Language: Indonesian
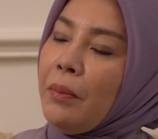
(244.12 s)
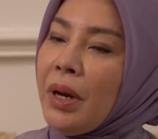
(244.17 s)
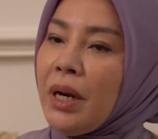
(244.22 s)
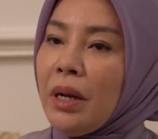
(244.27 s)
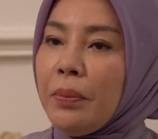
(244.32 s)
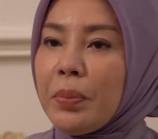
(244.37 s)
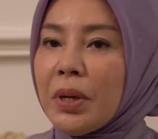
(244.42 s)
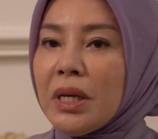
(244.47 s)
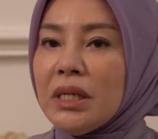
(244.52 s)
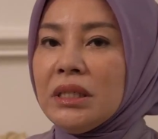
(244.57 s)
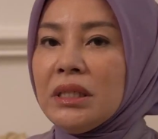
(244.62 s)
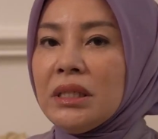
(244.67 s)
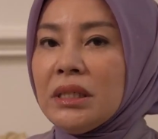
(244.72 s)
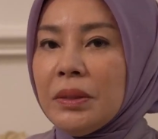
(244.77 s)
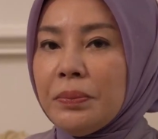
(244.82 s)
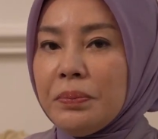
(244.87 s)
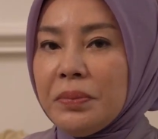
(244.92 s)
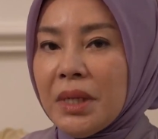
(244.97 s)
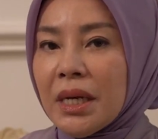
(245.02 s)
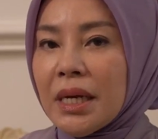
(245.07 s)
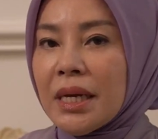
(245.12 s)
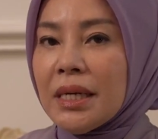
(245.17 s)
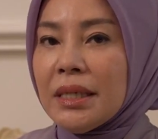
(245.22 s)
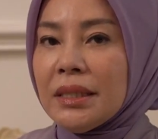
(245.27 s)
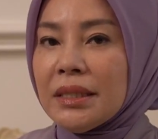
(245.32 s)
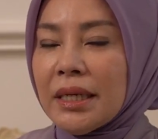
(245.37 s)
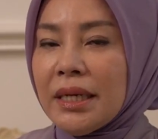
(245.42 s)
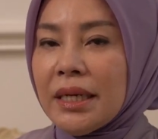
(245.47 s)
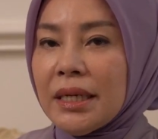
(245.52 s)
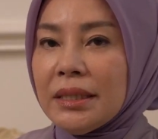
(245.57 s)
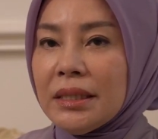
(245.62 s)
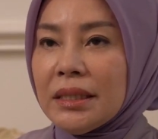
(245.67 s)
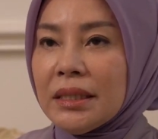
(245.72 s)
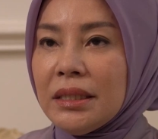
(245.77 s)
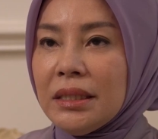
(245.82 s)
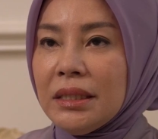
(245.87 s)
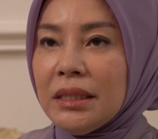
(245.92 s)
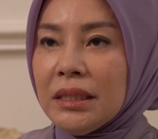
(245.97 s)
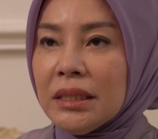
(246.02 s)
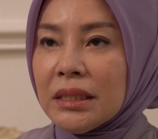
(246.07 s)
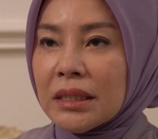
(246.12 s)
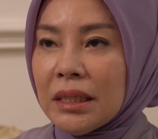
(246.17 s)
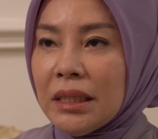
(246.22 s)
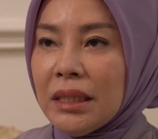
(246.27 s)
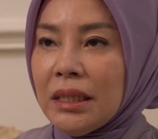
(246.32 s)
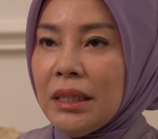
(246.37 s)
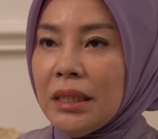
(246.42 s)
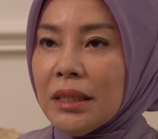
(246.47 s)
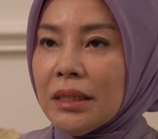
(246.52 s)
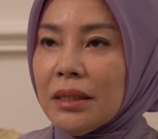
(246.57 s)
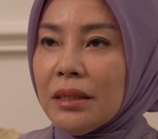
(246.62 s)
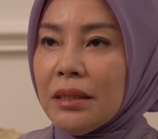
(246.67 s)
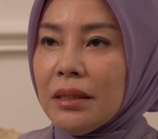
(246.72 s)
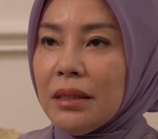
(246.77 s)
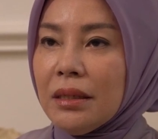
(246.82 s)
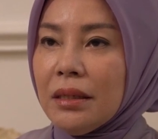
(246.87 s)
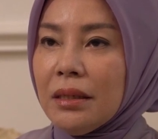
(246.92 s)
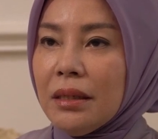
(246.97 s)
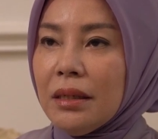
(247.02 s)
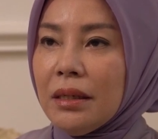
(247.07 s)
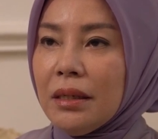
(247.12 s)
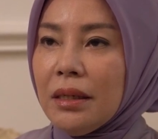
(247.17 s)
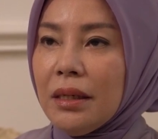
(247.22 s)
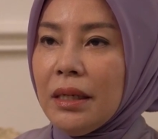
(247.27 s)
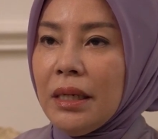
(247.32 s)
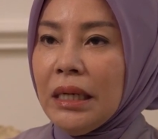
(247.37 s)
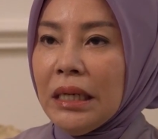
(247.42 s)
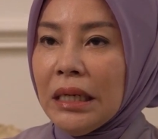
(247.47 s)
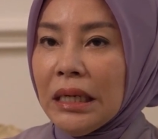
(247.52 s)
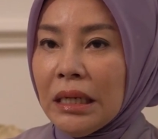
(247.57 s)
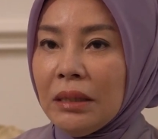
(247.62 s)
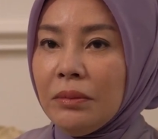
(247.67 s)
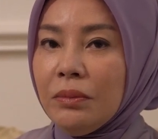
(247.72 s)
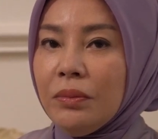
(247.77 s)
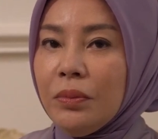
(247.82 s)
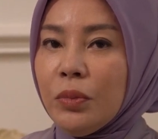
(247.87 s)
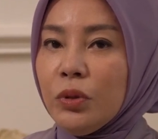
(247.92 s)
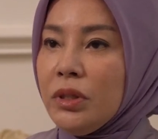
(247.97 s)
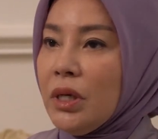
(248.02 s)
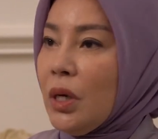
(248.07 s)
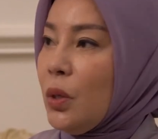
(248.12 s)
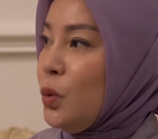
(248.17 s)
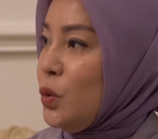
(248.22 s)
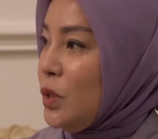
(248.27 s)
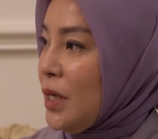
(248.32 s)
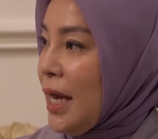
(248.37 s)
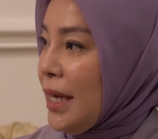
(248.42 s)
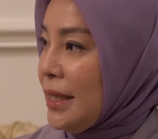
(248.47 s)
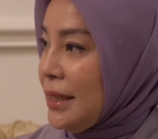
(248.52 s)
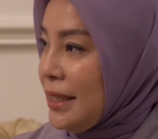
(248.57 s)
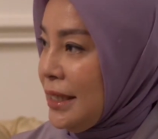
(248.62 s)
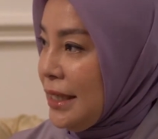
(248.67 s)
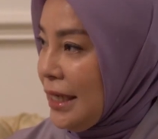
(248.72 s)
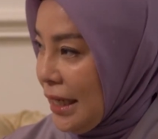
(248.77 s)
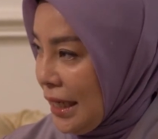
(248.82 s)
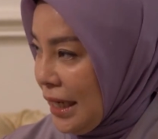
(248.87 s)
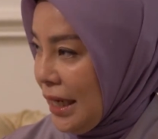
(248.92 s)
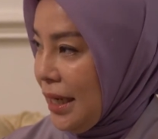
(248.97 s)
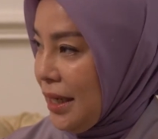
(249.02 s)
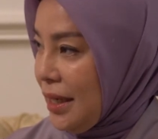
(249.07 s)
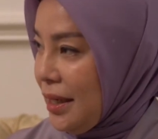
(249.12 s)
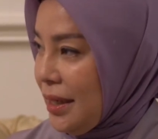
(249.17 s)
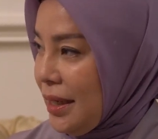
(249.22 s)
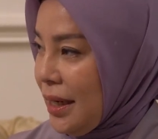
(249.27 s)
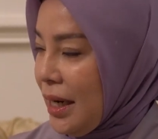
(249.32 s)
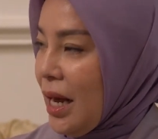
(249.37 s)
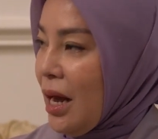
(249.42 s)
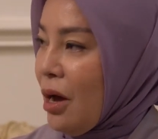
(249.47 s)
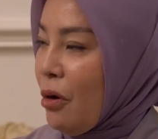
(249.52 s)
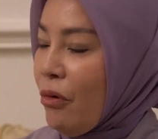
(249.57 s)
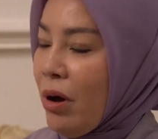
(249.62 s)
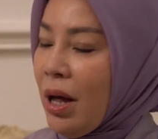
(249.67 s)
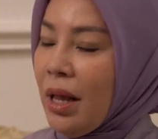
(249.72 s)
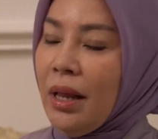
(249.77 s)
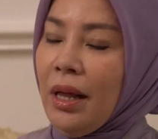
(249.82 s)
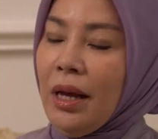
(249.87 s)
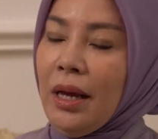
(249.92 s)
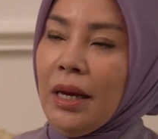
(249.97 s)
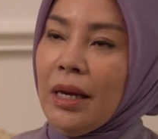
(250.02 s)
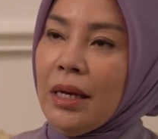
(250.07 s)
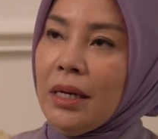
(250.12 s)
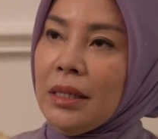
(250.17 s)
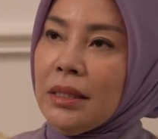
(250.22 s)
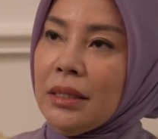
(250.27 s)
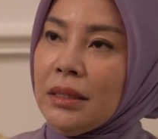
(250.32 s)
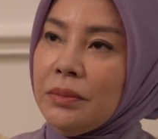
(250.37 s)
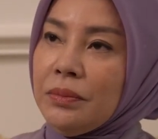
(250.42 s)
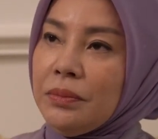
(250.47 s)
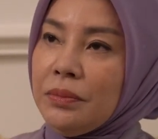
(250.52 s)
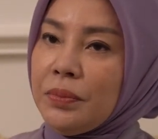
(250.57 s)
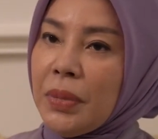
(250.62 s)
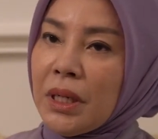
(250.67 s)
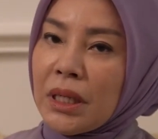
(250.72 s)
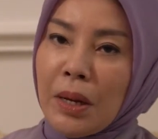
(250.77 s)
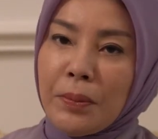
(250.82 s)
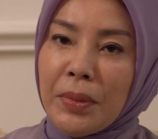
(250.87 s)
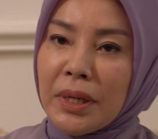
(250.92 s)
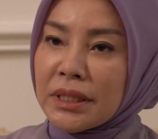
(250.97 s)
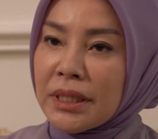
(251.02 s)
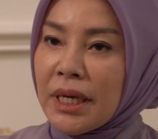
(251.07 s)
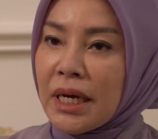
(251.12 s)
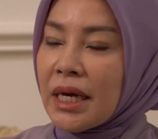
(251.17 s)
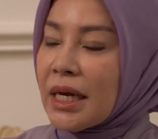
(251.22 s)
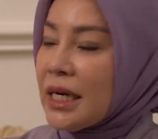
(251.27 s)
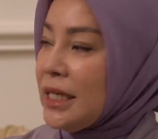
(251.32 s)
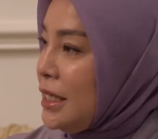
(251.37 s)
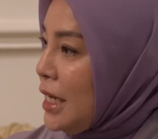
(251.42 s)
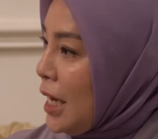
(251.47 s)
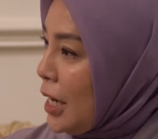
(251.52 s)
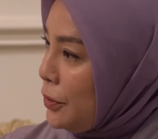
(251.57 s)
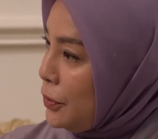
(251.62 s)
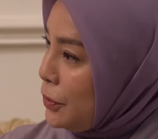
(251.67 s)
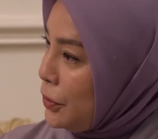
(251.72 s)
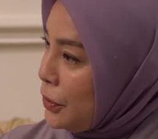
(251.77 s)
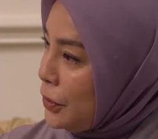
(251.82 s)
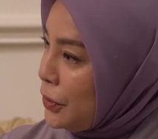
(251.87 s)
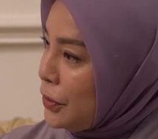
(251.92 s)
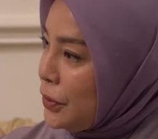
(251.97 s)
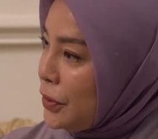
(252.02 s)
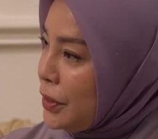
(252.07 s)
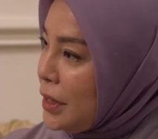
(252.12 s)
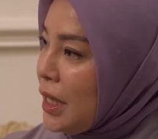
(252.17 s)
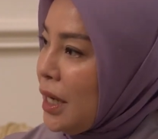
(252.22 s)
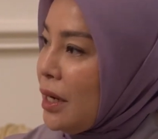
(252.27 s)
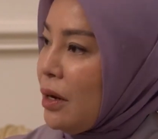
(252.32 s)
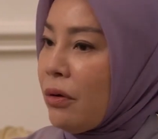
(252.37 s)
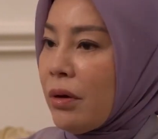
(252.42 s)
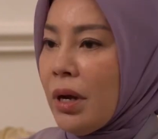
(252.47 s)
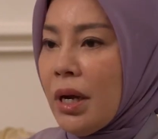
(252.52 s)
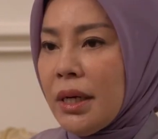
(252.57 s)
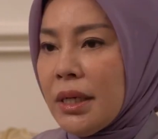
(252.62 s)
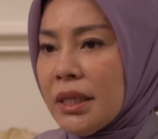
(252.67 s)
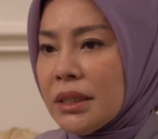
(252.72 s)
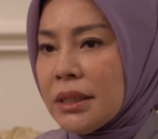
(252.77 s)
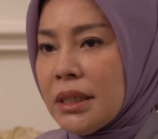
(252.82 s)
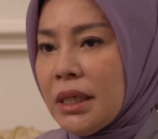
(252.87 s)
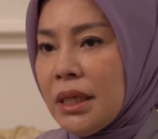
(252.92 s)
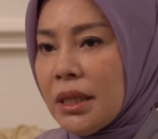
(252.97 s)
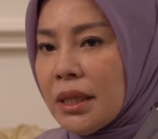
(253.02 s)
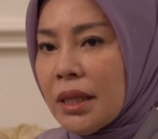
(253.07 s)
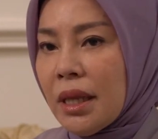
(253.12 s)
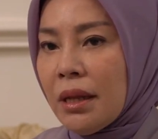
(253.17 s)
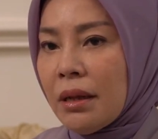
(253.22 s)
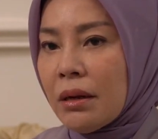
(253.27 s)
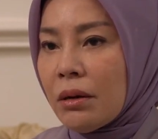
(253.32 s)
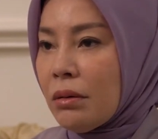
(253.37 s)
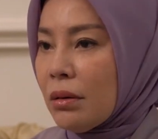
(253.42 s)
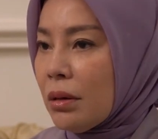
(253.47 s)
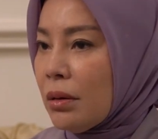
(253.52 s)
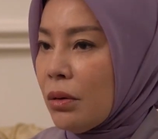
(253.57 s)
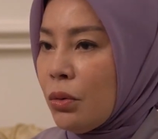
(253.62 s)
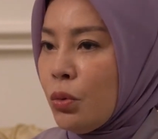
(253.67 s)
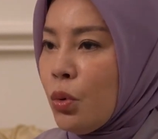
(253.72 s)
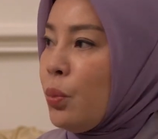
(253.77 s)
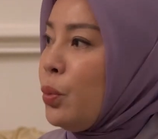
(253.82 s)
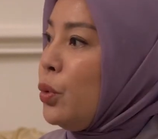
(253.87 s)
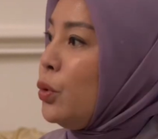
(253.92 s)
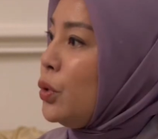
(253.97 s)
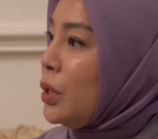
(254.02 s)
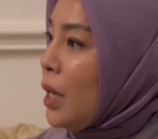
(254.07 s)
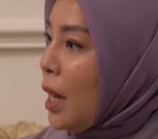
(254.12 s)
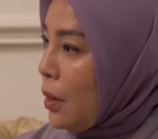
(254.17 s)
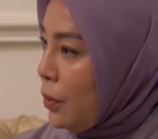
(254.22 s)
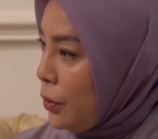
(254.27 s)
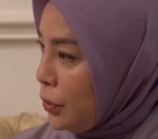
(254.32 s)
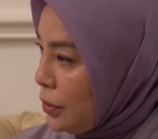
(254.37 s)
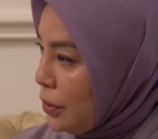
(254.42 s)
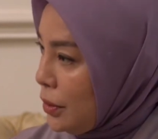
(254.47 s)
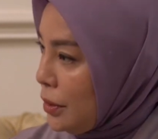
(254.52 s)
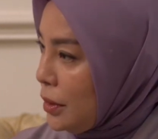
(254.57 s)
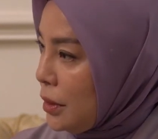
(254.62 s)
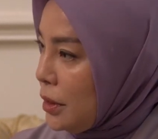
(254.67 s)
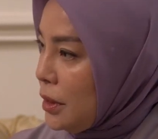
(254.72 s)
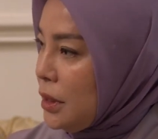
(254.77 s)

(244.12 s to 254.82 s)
Pada prinsipnya saya sendiri ingin punya usaha sendiri dari awal. Pertama saya kerja dulu dengan orang ada sekitar 20 tahun.